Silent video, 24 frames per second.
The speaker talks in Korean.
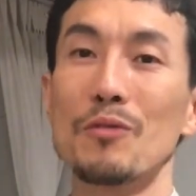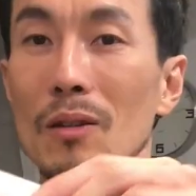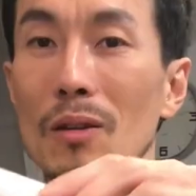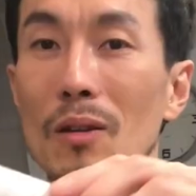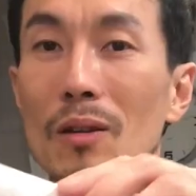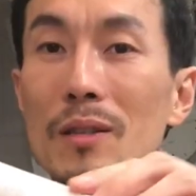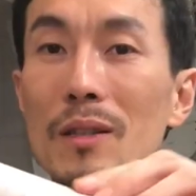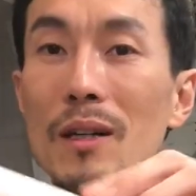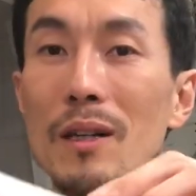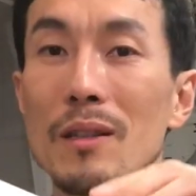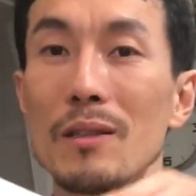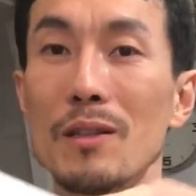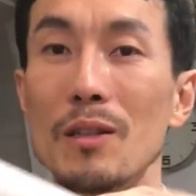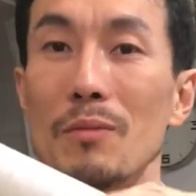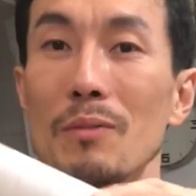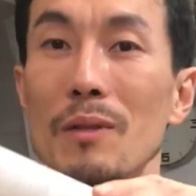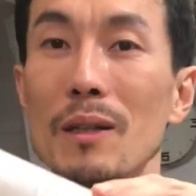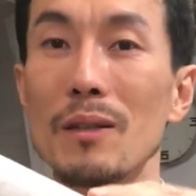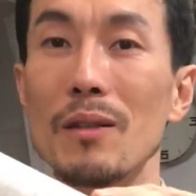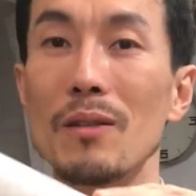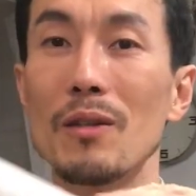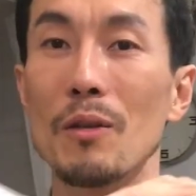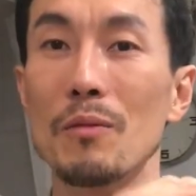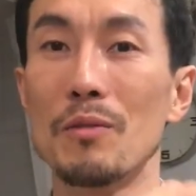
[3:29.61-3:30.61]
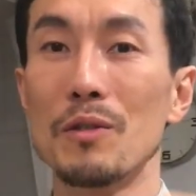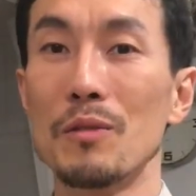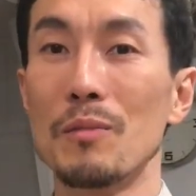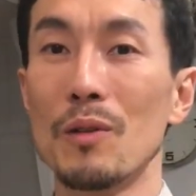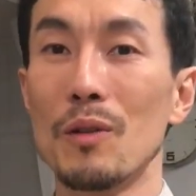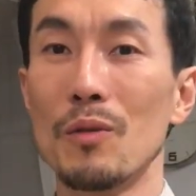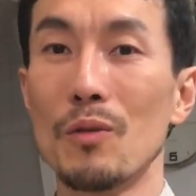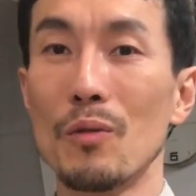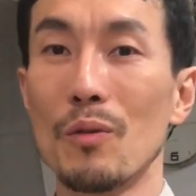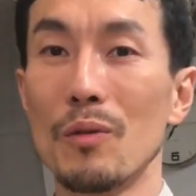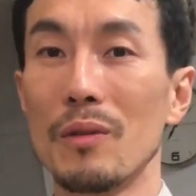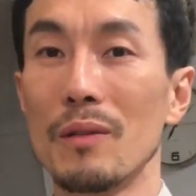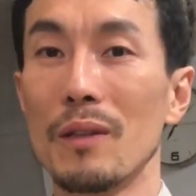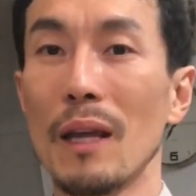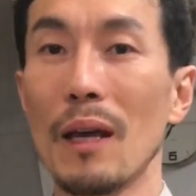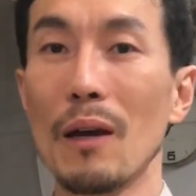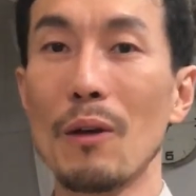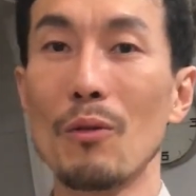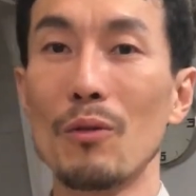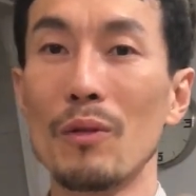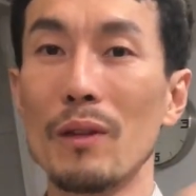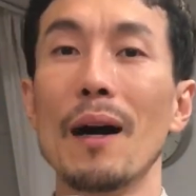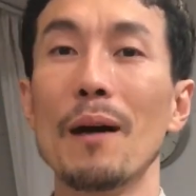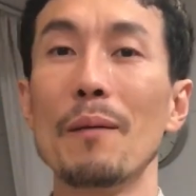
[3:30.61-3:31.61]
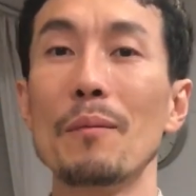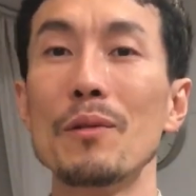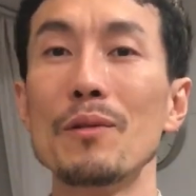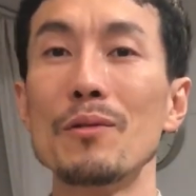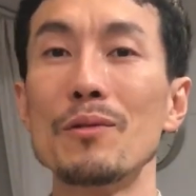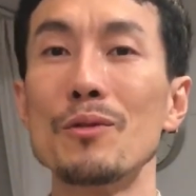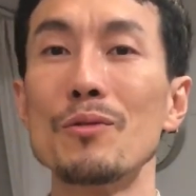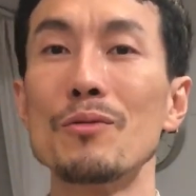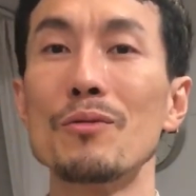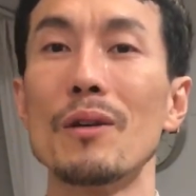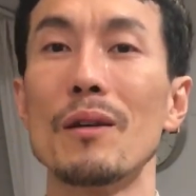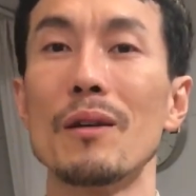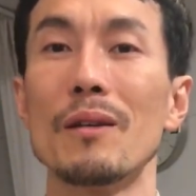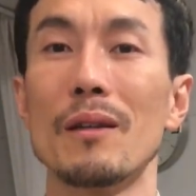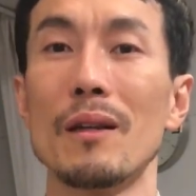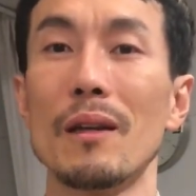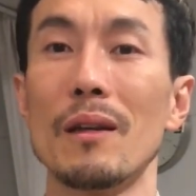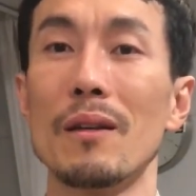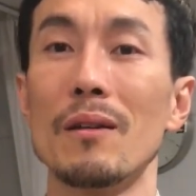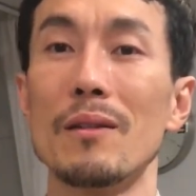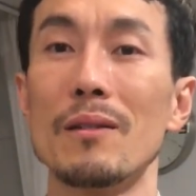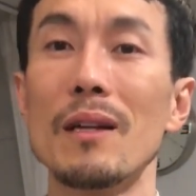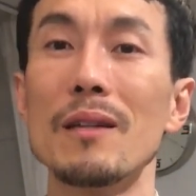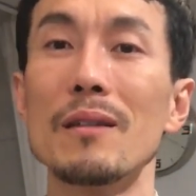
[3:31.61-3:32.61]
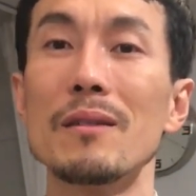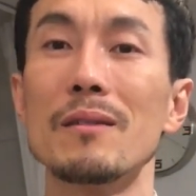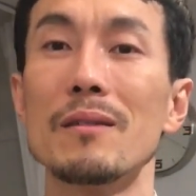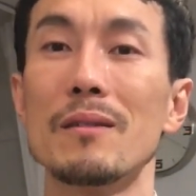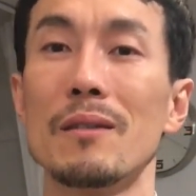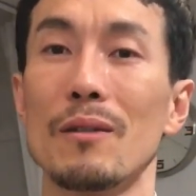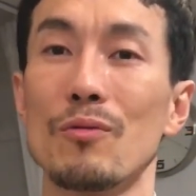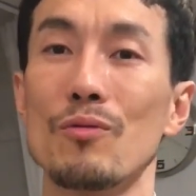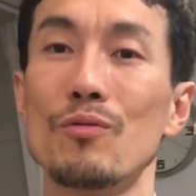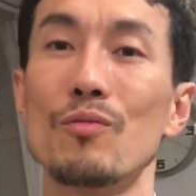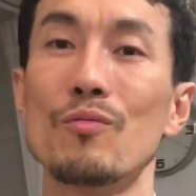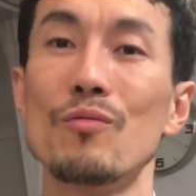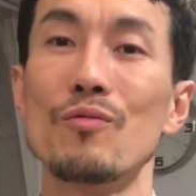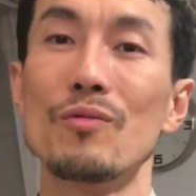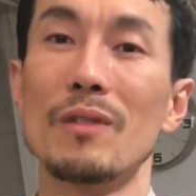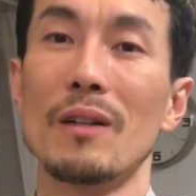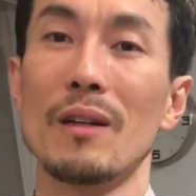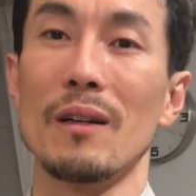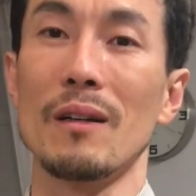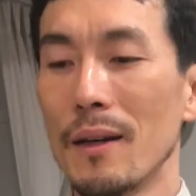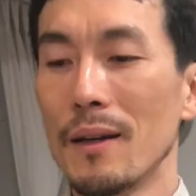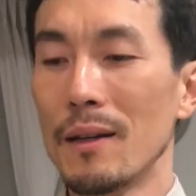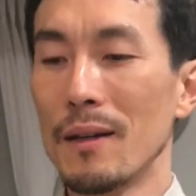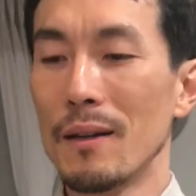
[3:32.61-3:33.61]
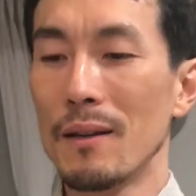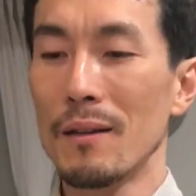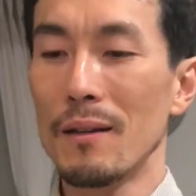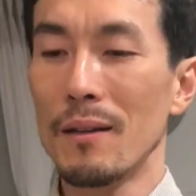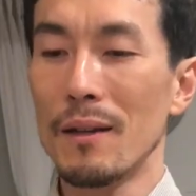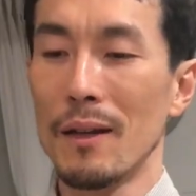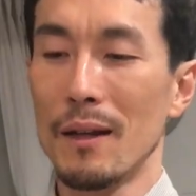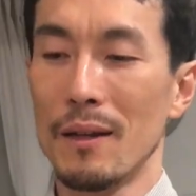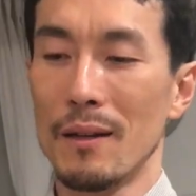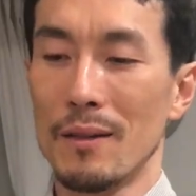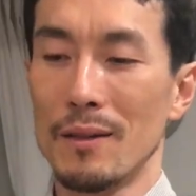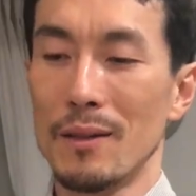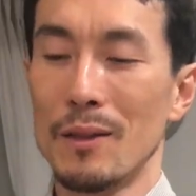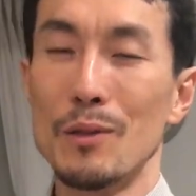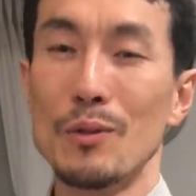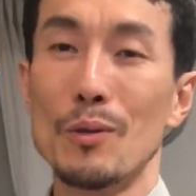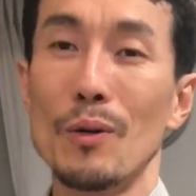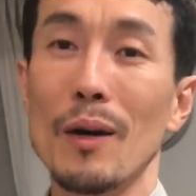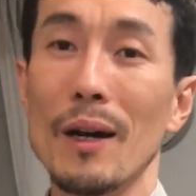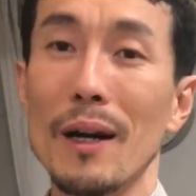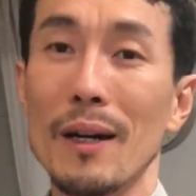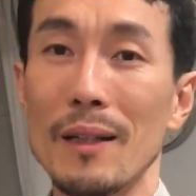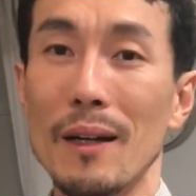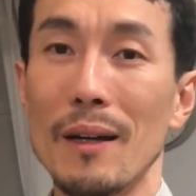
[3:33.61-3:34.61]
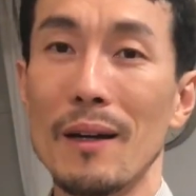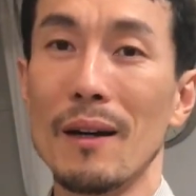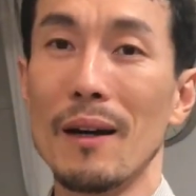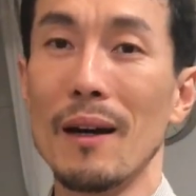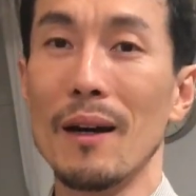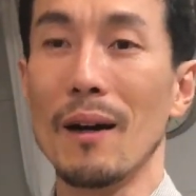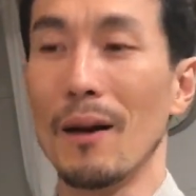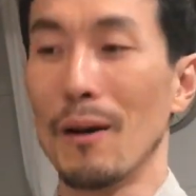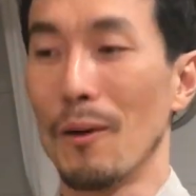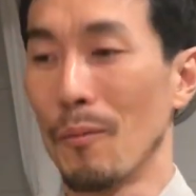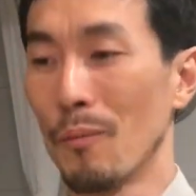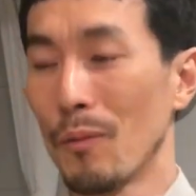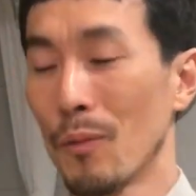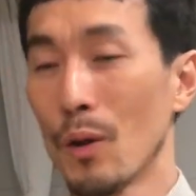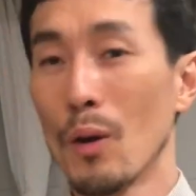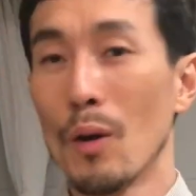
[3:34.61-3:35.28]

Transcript: 더 이상 접착력이 없으면 또 떼고 한 번 청소할 때 15장 20장 이렇게 청소하다가